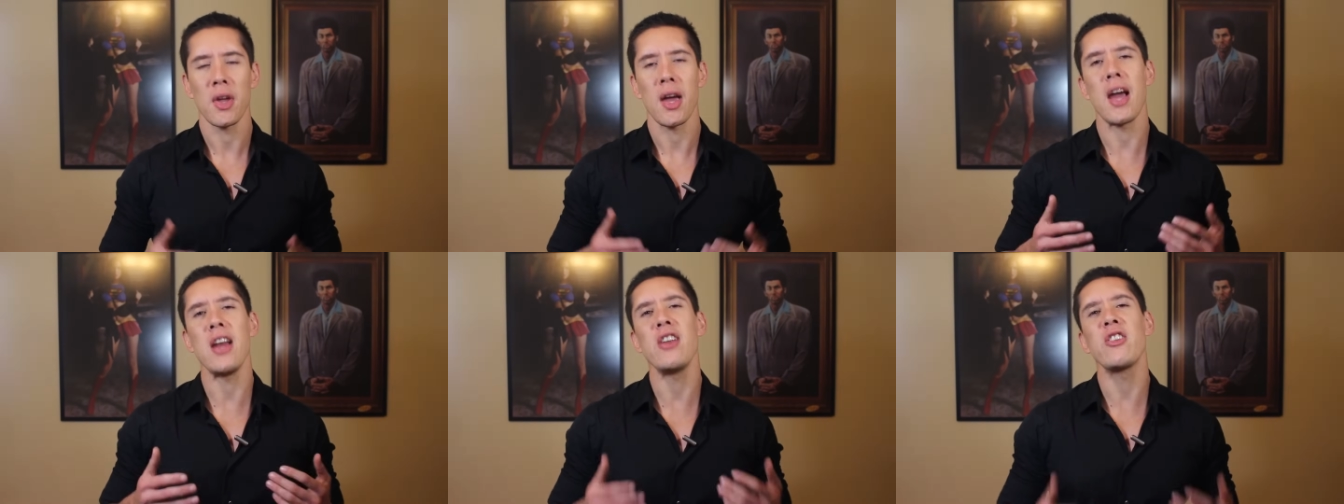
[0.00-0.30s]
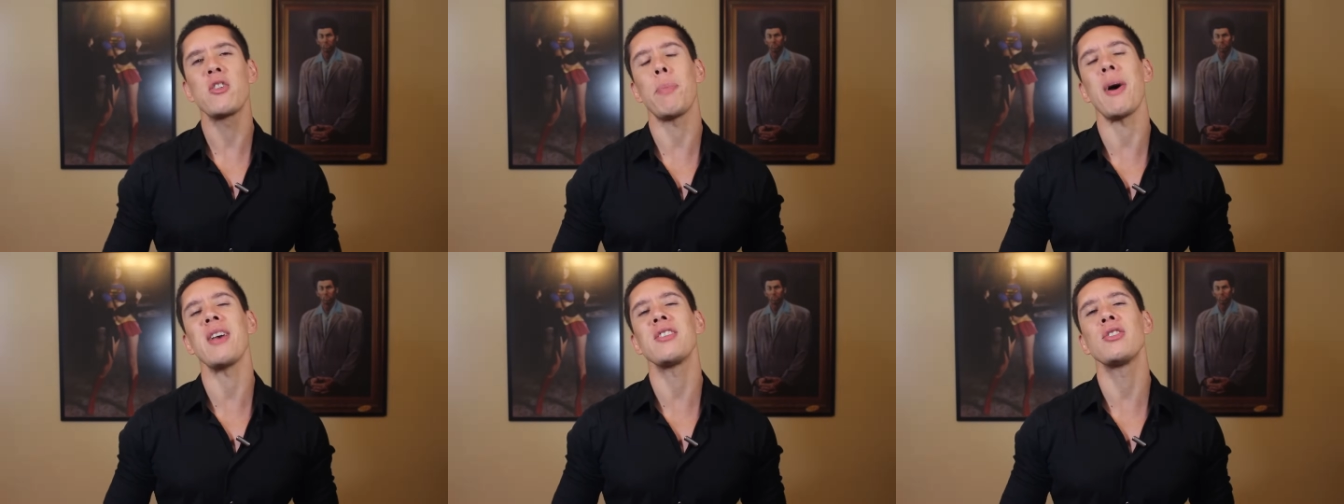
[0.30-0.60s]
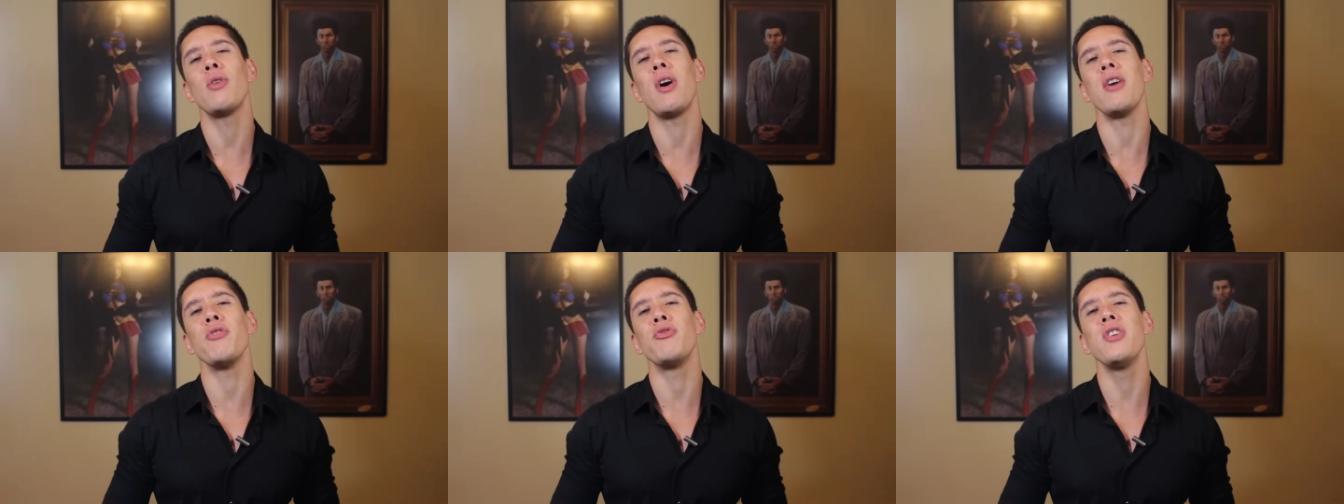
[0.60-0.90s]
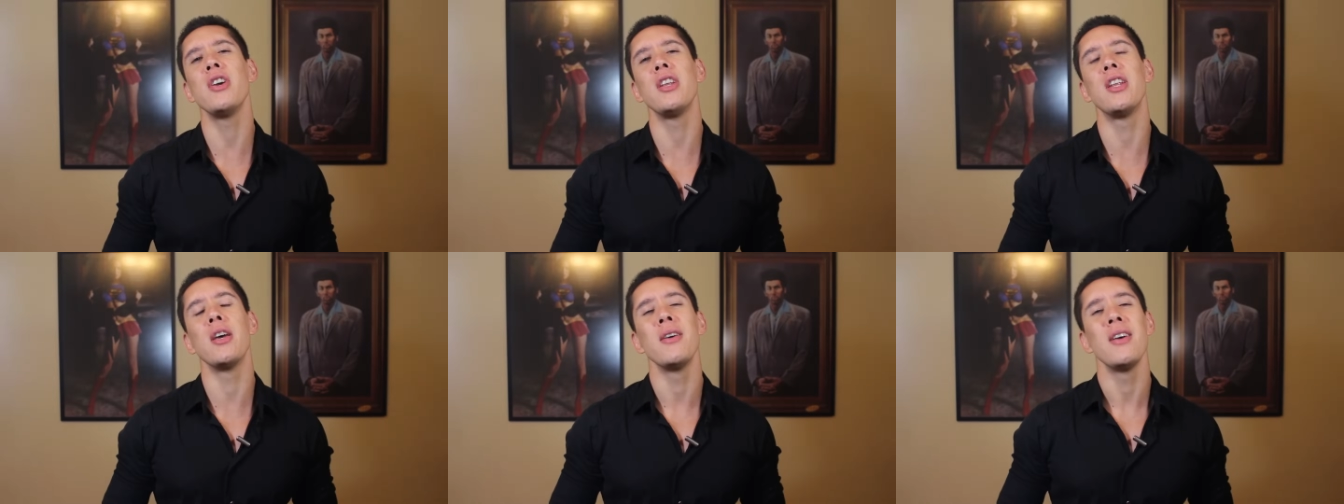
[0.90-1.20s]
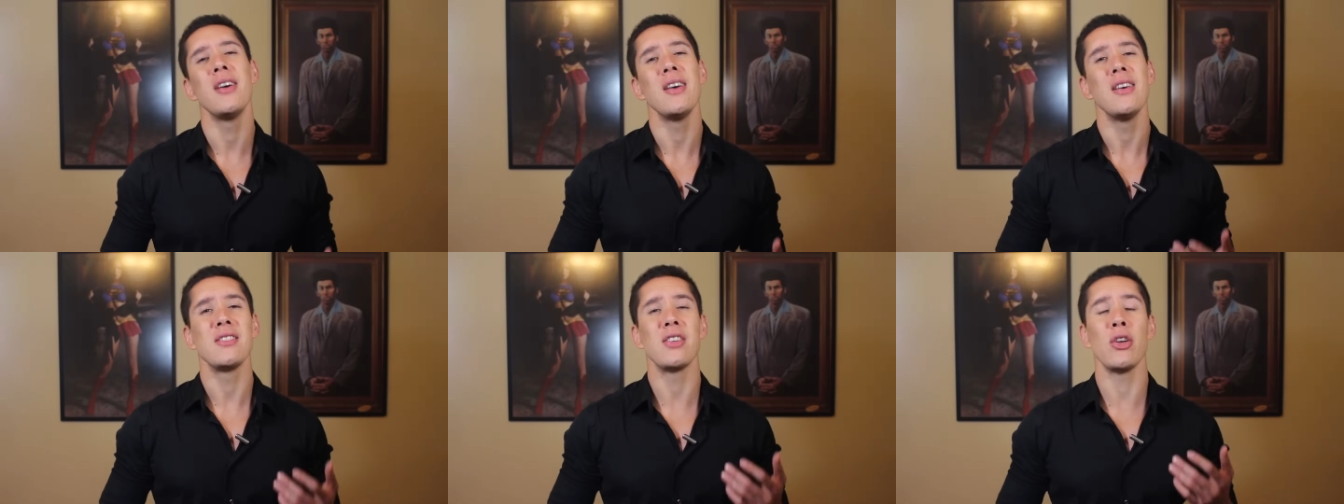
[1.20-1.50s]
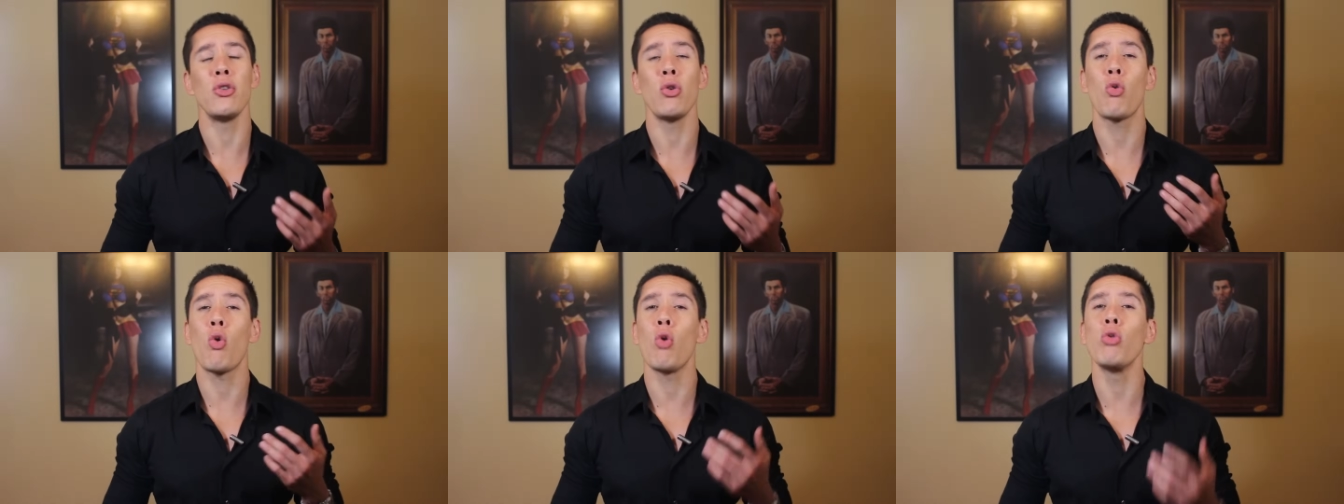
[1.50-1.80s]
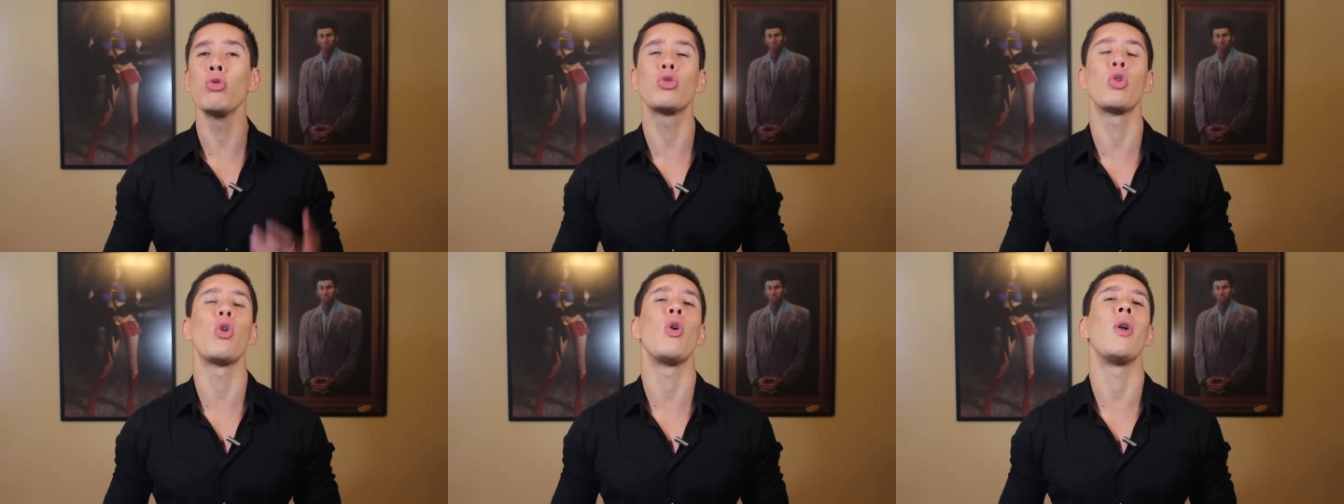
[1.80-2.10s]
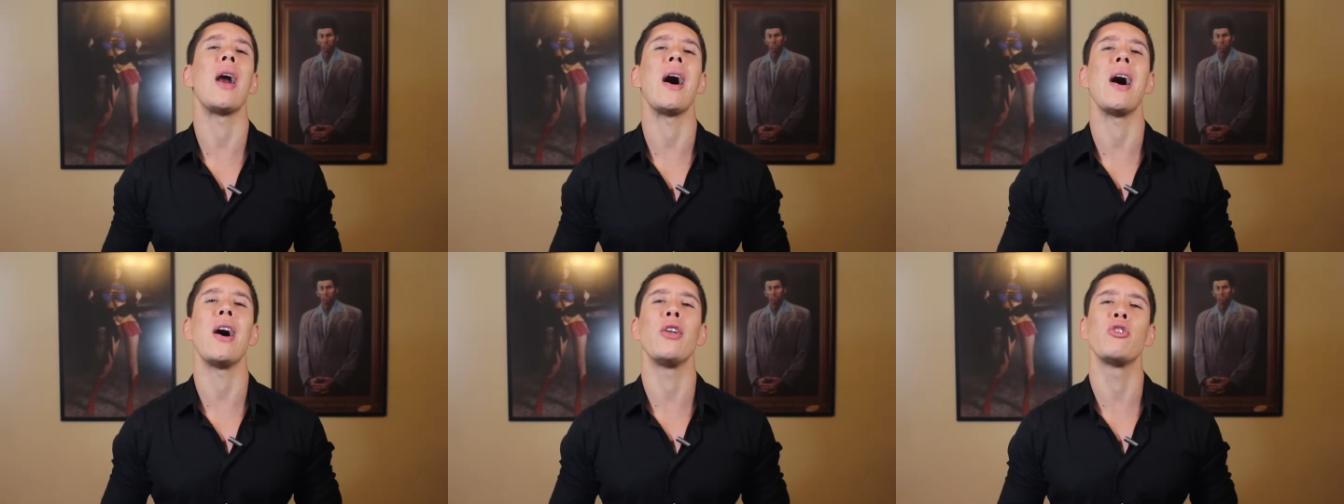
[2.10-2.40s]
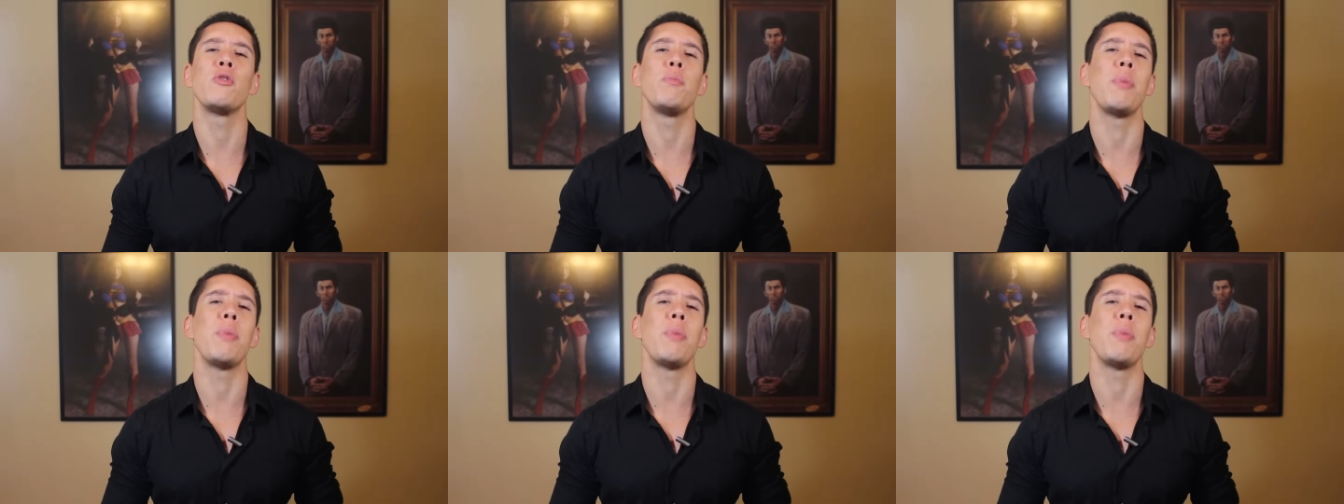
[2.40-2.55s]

Eles passam a vida sendo controlados